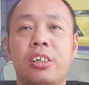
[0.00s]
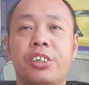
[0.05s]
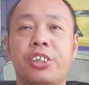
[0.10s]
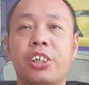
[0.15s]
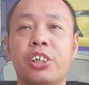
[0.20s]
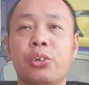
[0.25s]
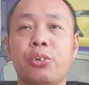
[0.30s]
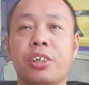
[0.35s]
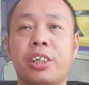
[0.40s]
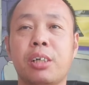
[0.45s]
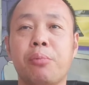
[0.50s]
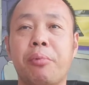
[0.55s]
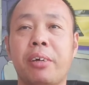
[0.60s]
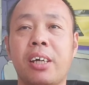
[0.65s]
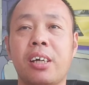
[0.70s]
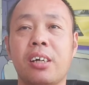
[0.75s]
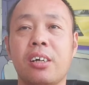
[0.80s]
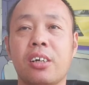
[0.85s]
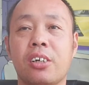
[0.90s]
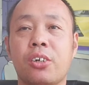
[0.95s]
郑州市
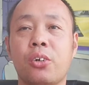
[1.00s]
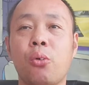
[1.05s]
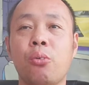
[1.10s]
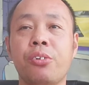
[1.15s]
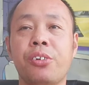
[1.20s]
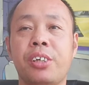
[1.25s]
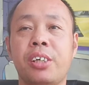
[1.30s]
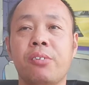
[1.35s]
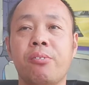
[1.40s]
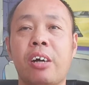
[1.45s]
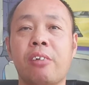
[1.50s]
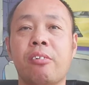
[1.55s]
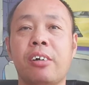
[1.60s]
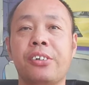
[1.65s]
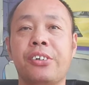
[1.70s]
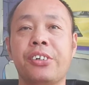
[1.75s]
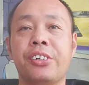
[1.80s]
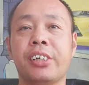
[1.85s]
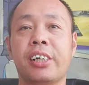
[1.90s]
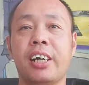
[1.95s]
民攻击外
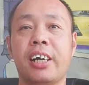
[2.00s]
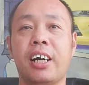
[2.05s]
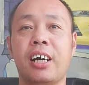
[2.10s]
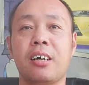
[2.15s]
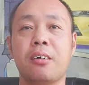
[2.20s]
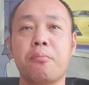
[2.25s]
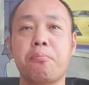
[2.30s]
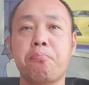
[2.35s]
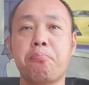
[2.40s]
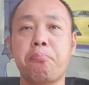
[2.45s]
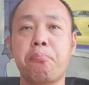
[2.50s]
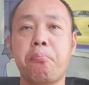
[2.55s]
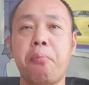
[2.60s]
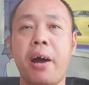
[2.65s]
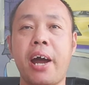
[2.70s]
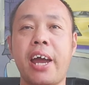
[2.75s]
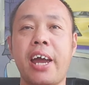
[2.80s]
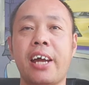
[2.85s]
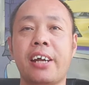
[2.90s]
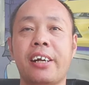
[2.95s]
国记者呀，
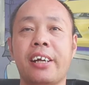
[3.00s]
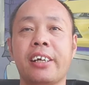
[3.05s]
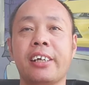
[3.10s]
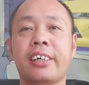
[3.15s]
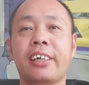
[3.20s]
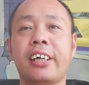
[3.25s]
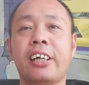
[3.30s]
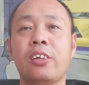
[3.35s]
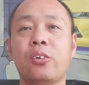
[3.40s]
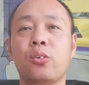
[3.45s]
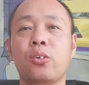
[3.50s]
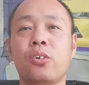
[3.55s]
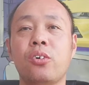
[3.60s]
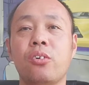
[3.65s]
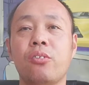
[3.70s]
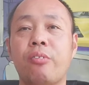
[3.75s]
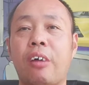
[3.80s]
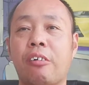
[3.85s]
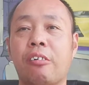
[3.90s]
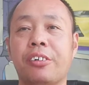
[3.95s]
派人跟
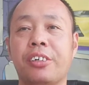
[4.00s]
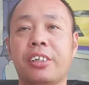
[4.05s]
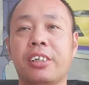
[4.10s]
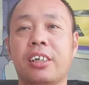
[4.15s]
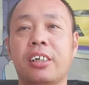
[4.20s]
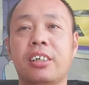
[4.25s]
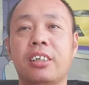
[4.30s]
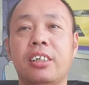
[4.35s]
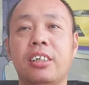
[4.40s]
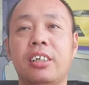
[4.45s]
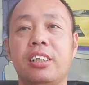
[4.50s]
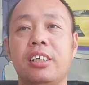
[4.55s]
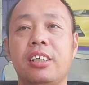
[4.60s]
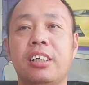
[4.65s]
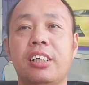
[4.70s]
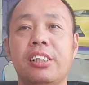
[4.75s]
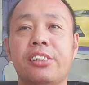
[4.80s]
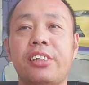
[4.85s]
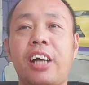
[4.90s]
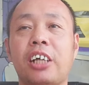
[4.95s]
踪外国记者，
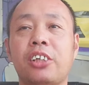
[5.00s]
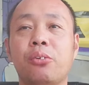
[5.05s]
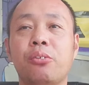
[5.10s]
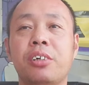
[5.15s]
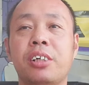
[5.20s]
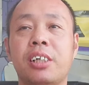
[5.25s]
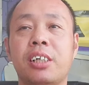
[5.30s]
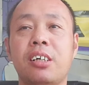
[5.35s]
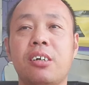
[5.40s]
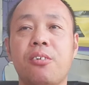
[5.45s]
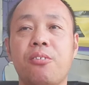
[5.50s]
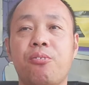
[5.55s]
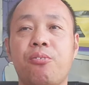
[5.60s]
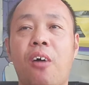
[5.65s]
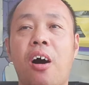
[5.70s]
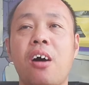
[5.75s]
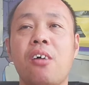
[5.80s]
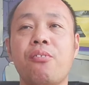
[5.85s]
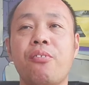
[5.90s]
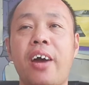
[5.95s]
下通知
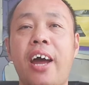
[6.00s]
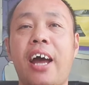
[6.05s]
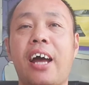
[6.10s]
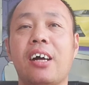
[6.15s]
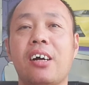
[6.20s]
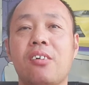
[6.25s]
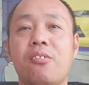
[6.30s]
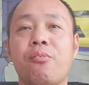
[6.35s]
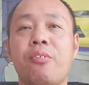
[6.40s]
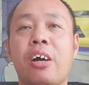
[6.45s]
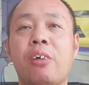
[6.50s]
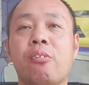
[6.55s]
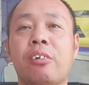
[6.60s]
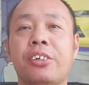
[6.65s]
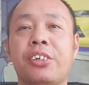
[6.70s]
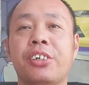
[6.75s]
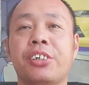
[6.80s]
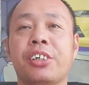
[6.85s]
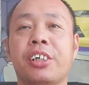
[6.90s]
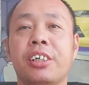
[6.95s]
防范外
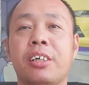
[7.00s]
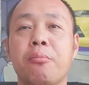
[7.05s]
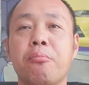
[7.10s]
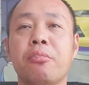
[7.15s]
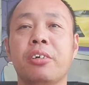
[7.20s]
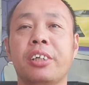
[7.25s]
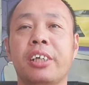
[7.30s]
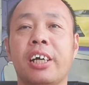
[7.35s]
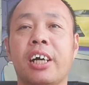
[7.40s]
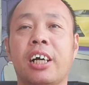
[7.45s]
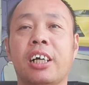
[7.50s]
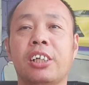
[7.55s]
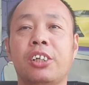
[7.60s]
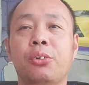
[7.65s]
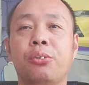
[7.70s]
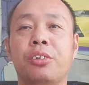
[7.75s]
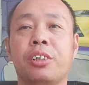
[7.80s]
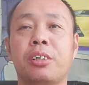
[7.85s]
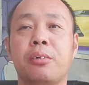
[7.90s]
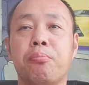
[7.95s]
国记者的目的啊，
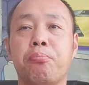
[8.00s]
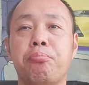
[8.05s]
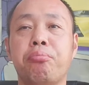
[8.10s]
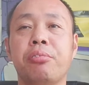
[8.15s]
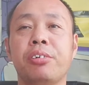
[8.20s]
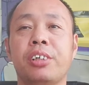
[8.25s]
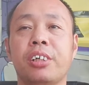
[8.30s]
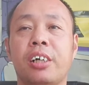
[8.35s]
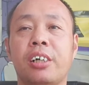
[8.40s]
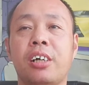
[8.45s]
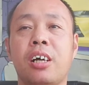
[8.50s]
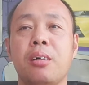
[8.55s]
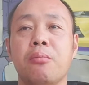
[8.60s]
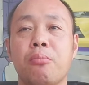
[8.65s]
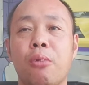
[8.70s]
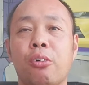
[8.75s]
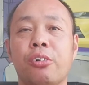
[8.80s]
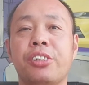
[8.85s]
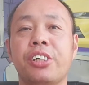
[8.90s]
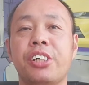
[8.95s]
就是不想让
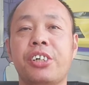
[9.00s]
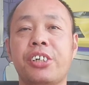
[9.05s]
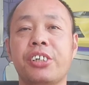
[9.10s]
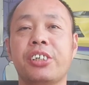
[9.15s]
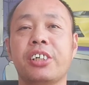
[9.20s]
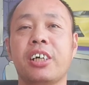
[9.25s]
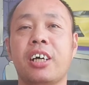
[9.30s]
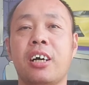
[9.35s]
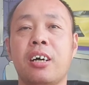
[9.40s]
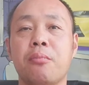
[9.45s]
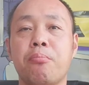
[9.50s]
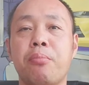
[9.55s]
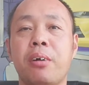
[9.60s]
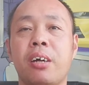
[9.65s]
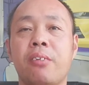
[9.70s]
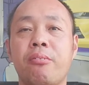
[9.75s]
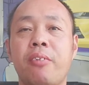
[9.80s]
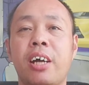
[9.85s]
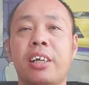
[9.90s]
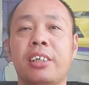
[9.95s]
某些事情啊
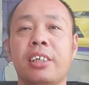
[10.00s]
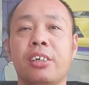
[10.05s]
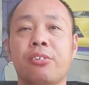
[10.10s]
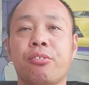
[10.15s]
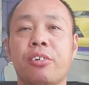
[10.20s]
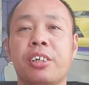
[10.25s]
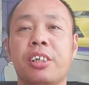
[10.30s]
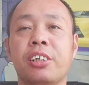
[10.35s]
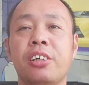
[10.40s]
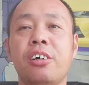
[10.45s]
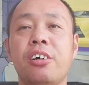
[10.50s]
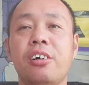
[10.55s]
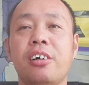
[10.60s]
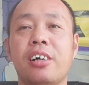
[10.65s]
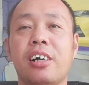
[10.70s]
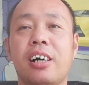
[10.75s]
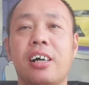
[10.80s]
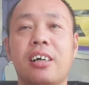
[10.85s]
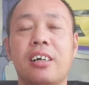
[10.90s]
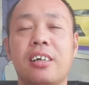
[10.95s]
被外界所知道。
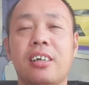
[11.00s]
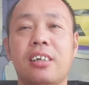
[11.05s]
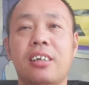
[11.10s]
啊。